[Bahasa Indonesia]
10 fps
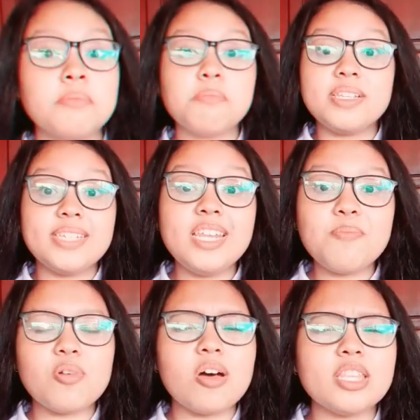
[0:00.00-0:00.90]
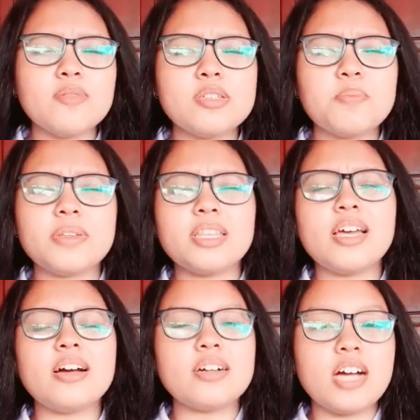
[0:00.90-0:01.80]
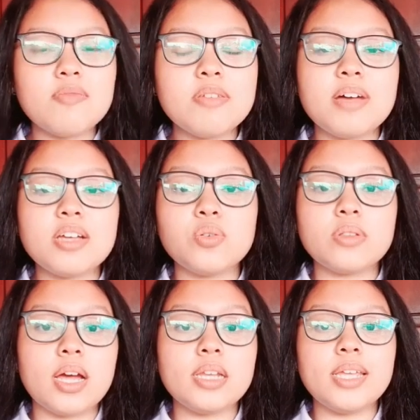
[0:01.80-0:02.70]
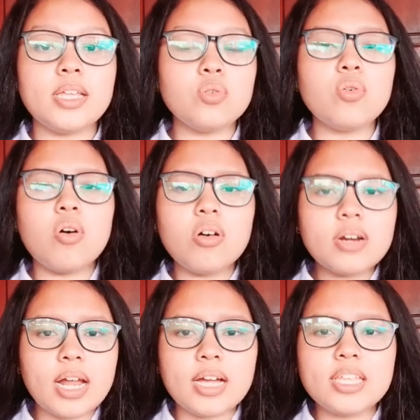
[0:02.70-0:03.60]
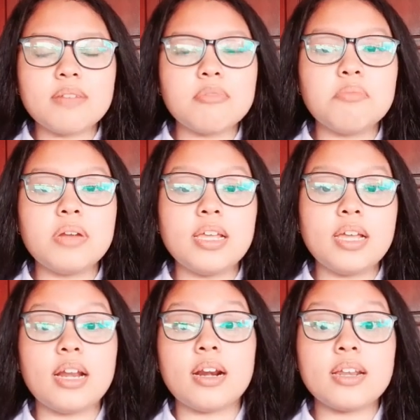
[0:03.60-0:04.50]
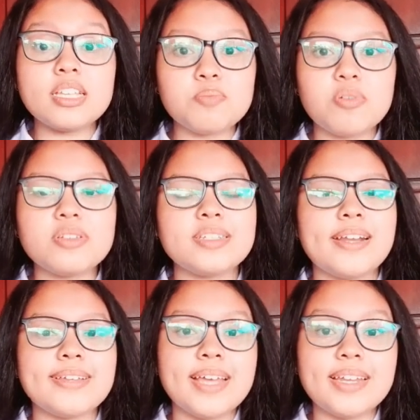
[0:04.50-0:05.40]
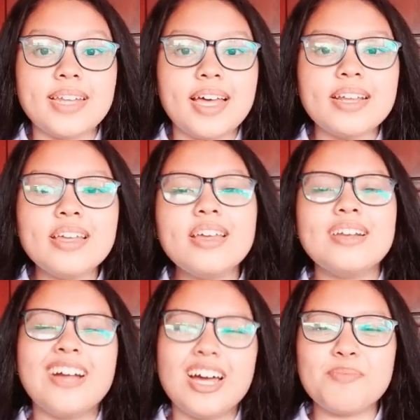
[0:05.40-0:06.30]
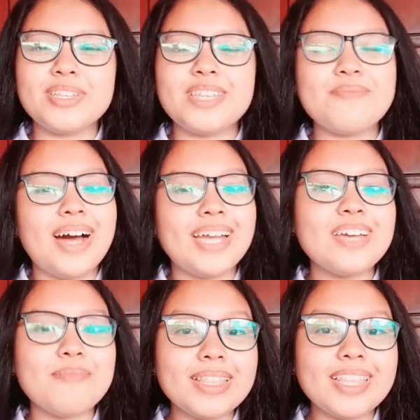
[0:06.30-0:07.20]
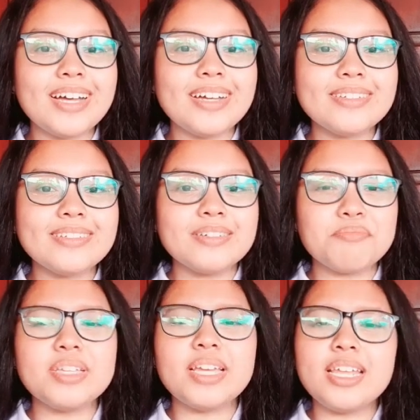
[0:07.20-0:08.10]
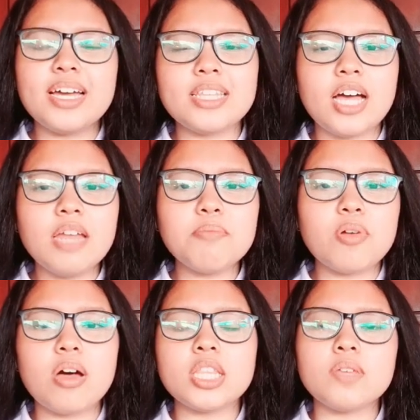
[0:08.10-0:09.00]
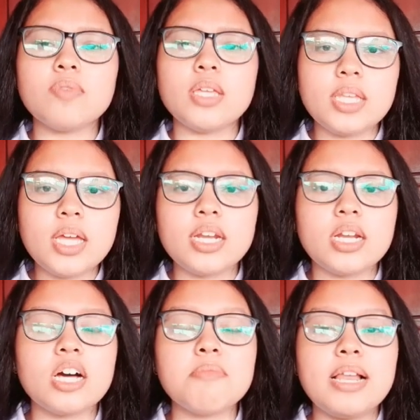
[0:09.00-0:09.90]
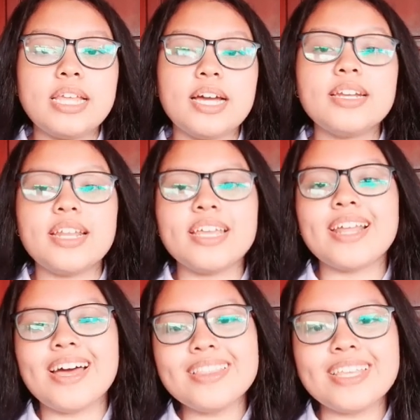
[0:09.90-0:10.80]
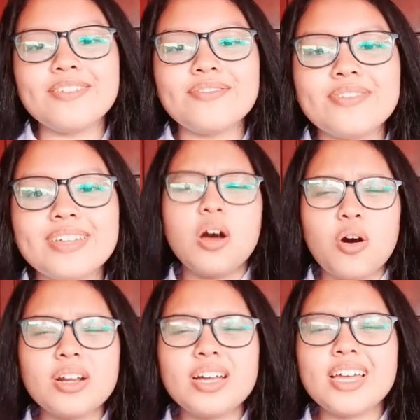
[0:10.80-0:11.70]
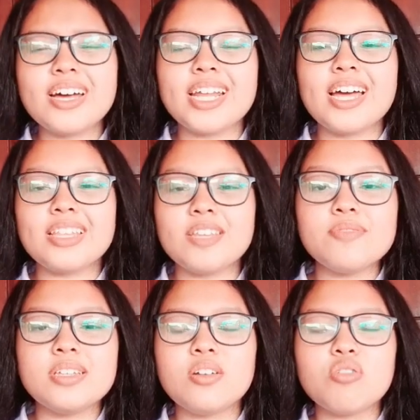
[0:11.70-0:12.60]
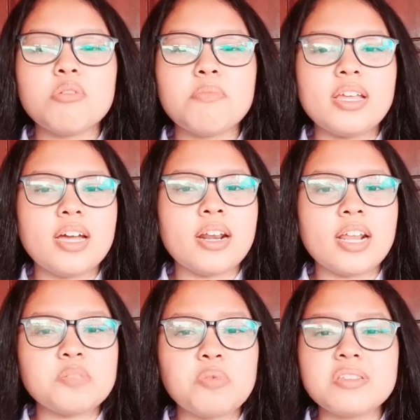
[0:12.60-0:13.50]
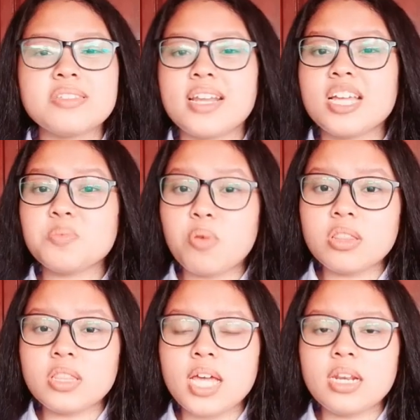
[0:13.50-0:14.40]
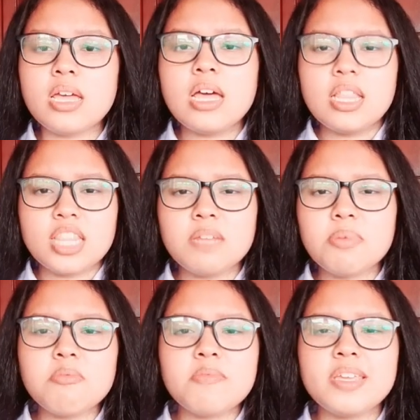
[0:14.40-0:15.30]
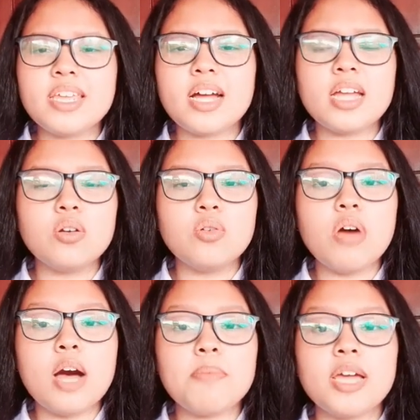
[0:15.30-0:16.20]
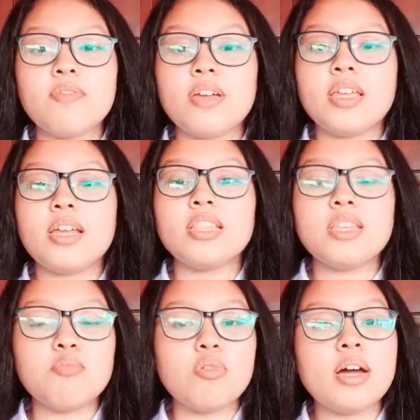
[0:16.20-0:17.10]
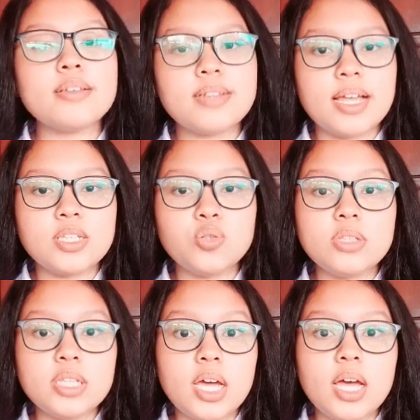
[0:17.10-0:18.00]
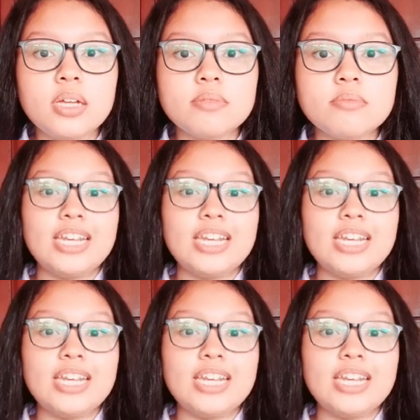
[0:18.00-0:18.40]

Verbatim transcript: Menjadi proaktif seperti yang Kavi maksudkan yaitu orang yang memberikan respon secara sadar dengan pertimbangan yang matang. Bisa dikatakan proaktif ini adalah kebalikan dari reaktif. Orang yang reaktif cenderung memberikan respon secara spontan tanpa memikirkan dulu apa efek yang ditimbulkan selanjutnya.